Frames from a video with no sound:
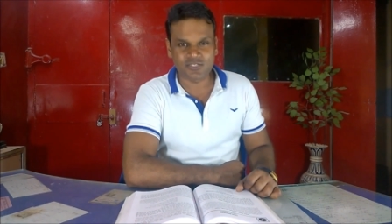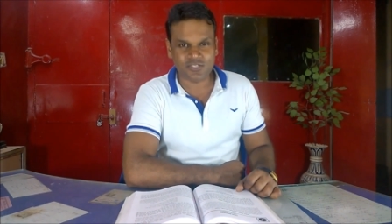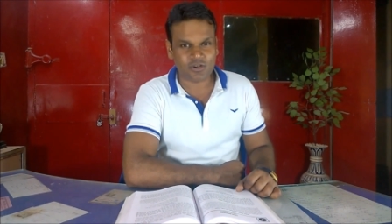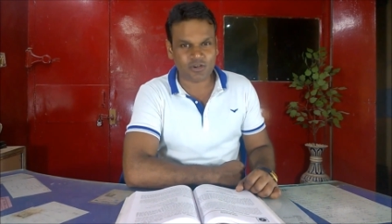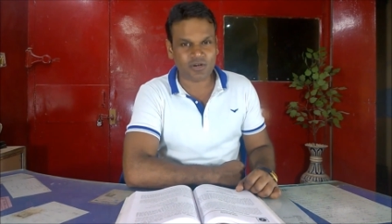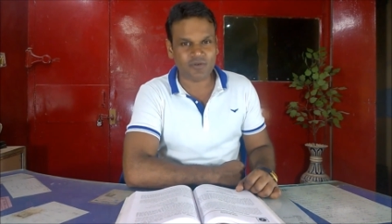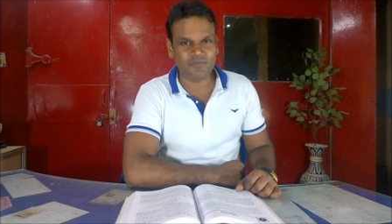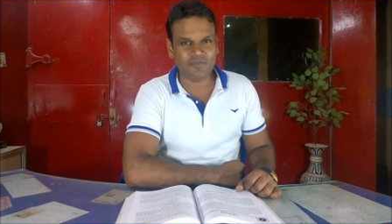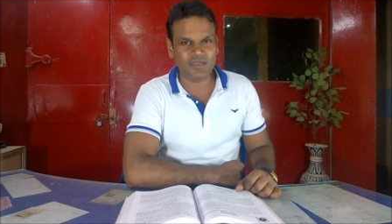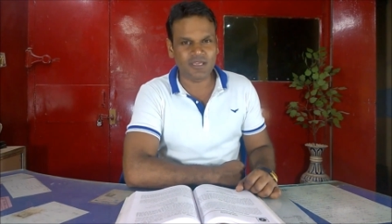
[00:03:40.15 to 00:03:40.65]

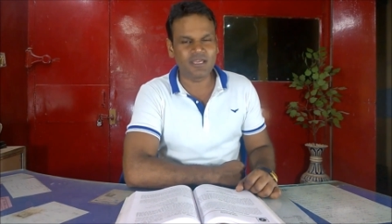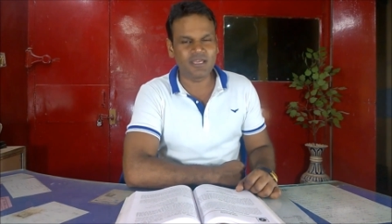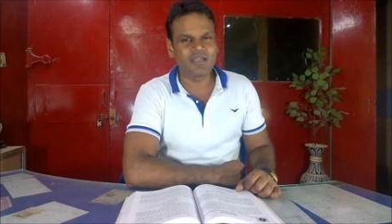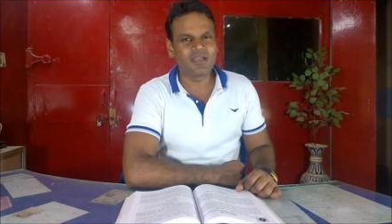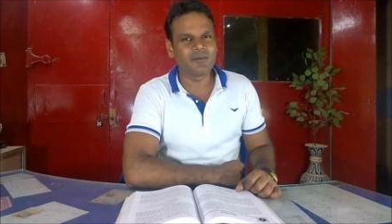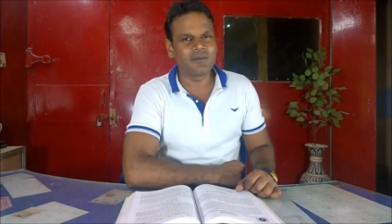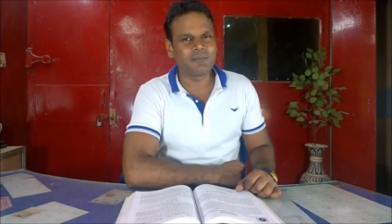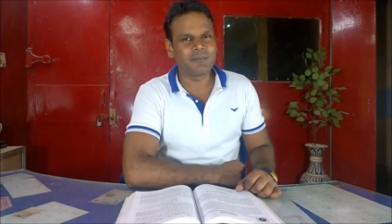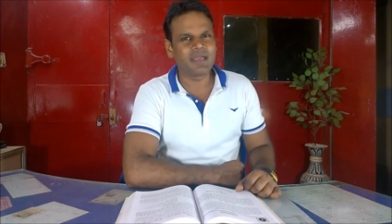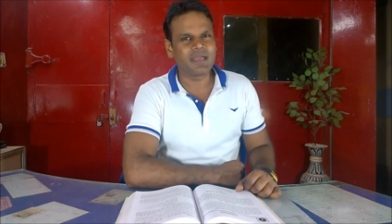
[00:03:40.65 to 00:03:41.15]
जोग्राफी
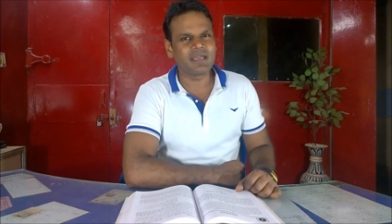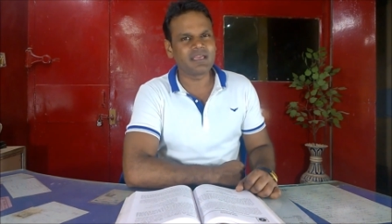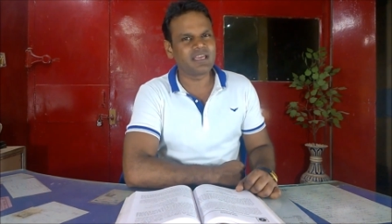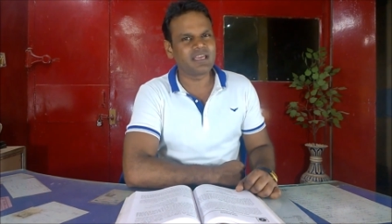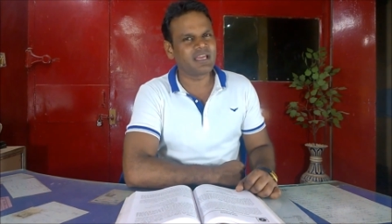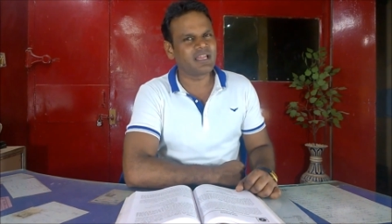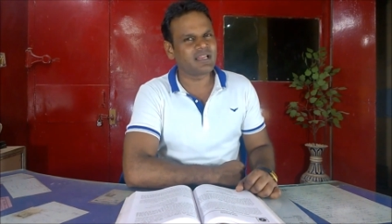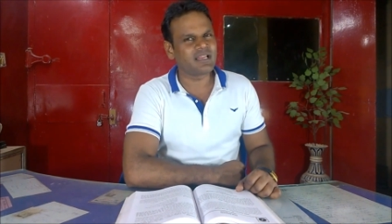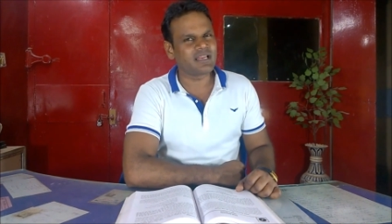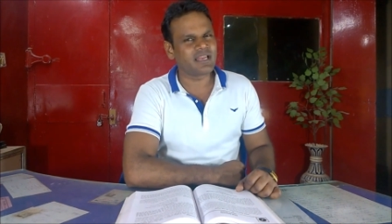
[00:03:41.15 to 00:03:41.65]
में
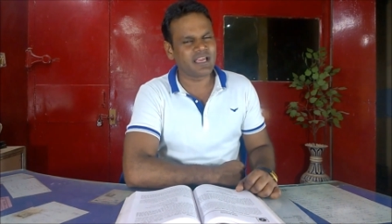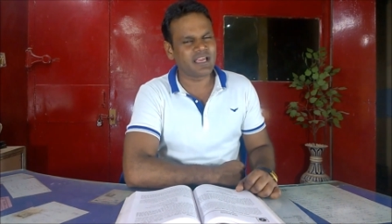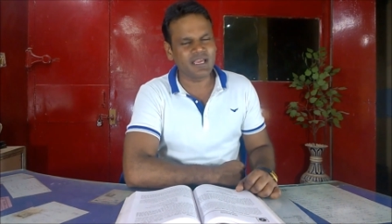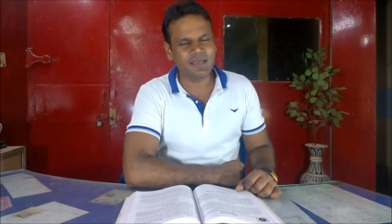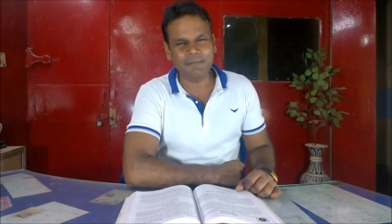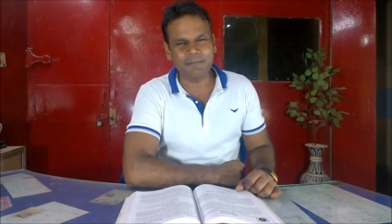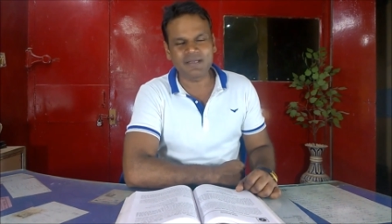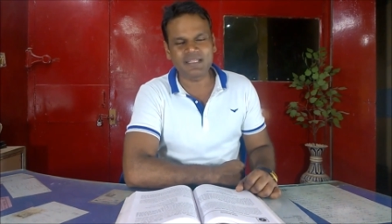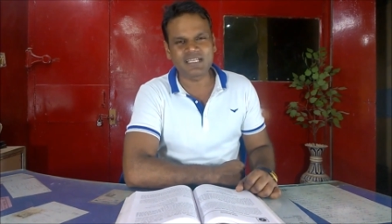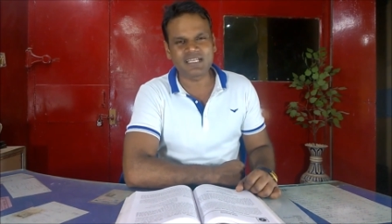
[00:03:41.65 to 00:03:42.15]
ये
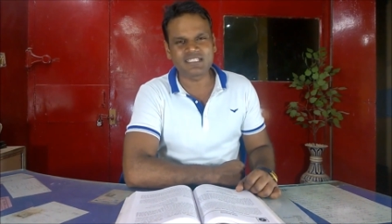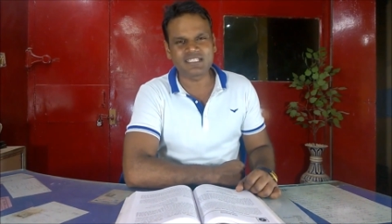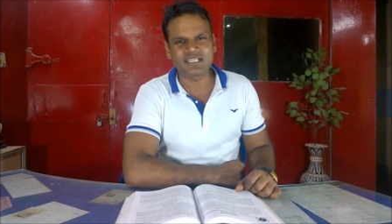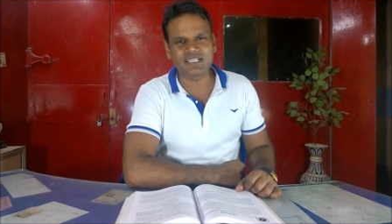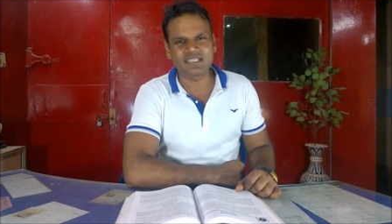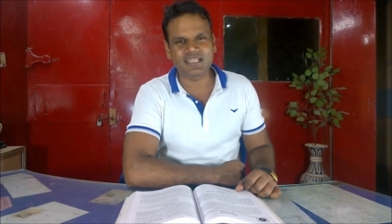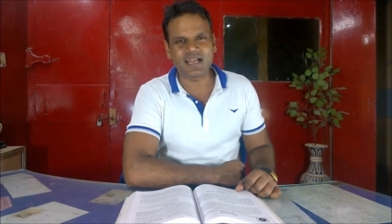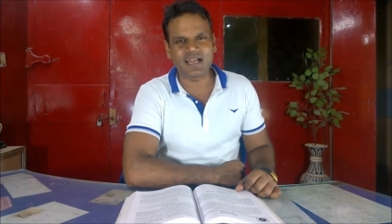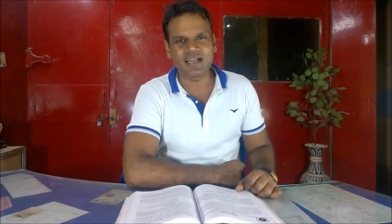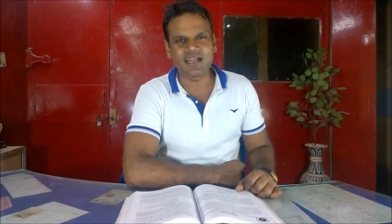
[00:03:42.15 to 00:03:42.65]
नहीं पता
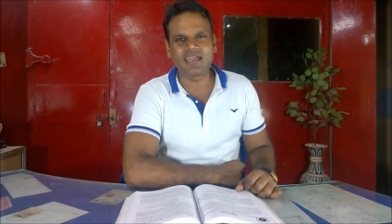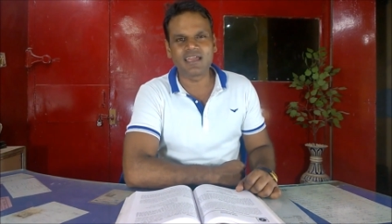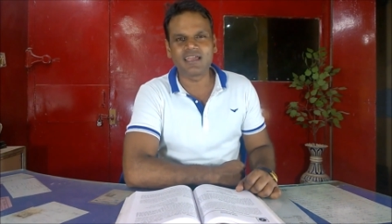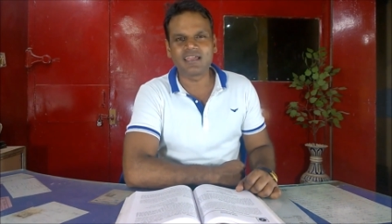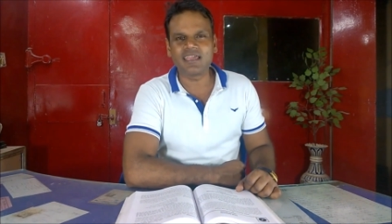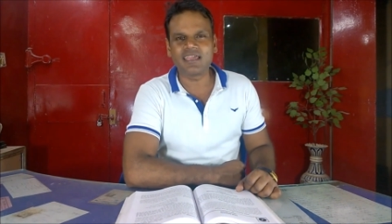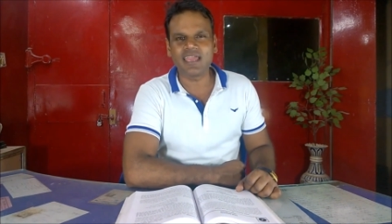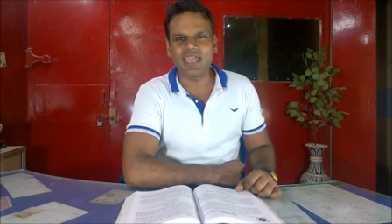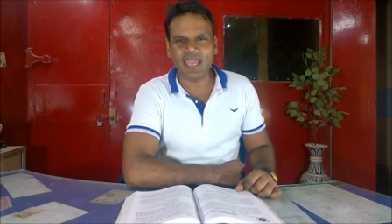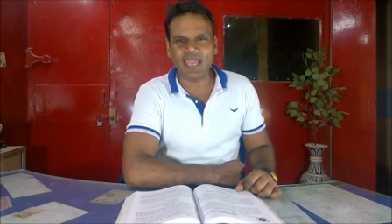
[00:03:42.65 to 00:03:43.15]
चलता
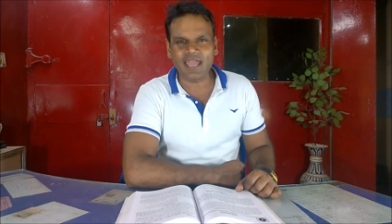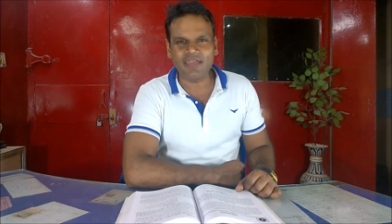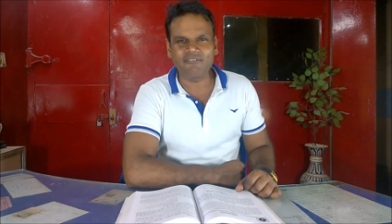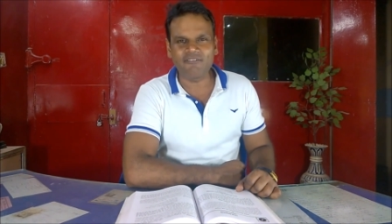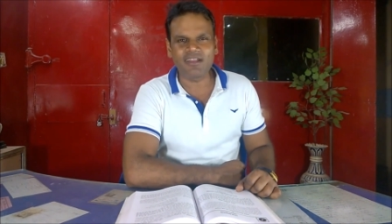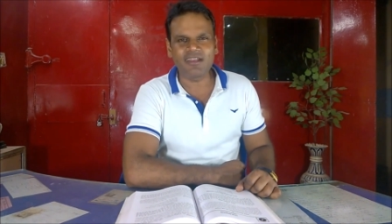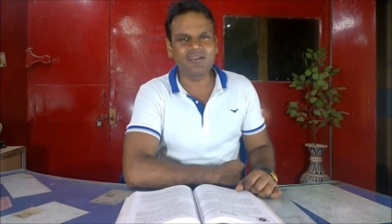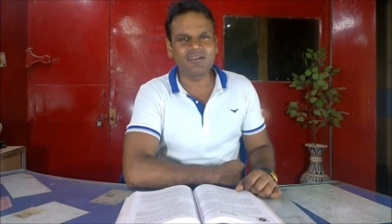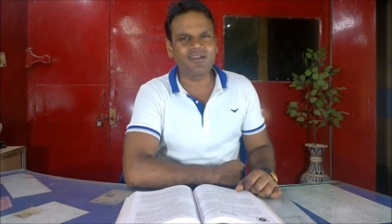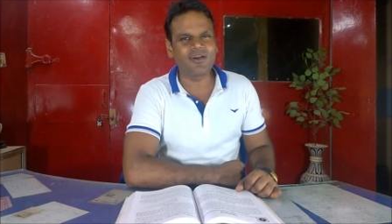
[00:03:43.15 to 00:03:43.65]
कि
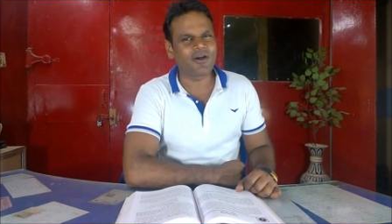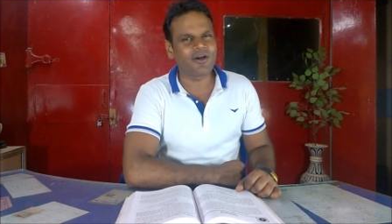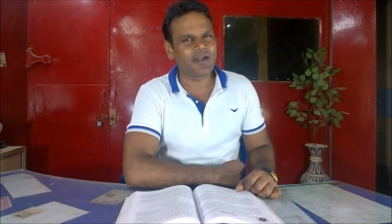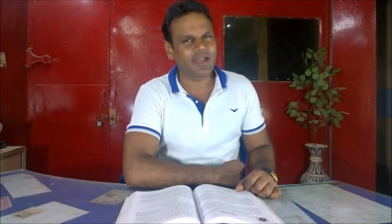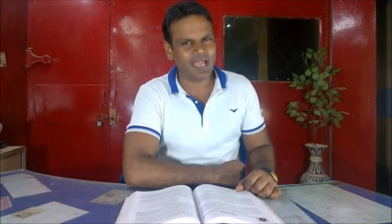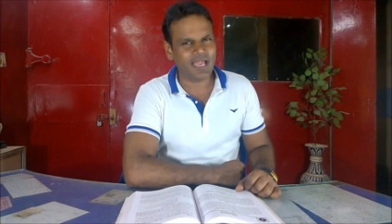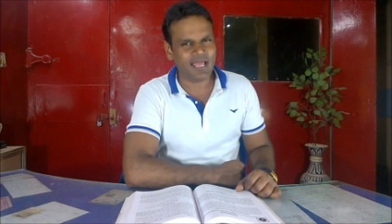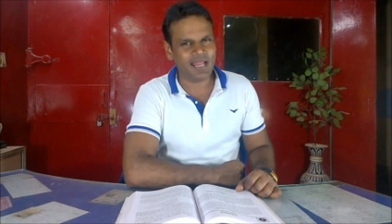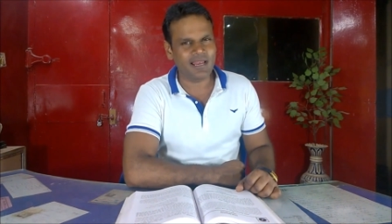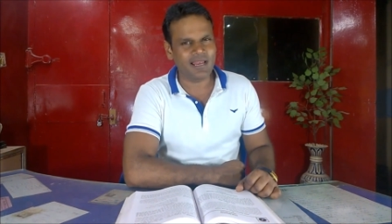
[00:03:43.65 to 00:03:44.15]
हैवन
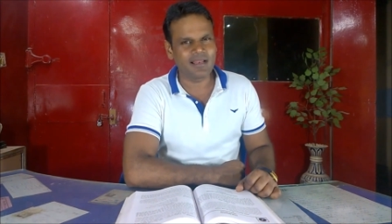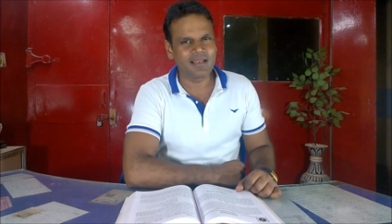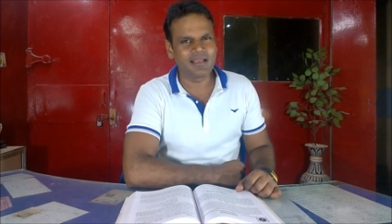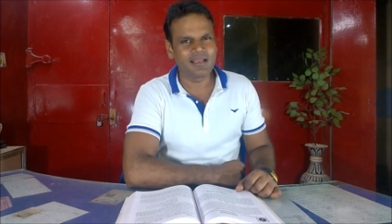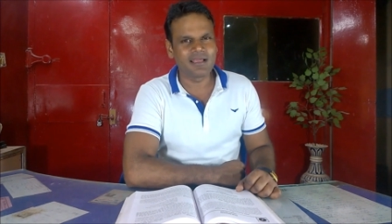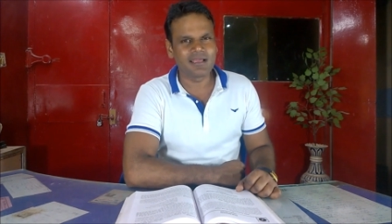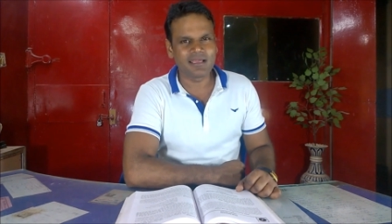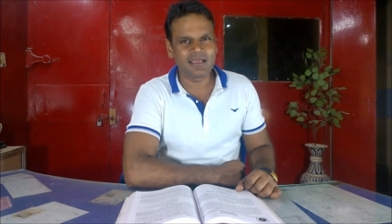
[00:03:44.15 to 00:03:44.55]
और हेल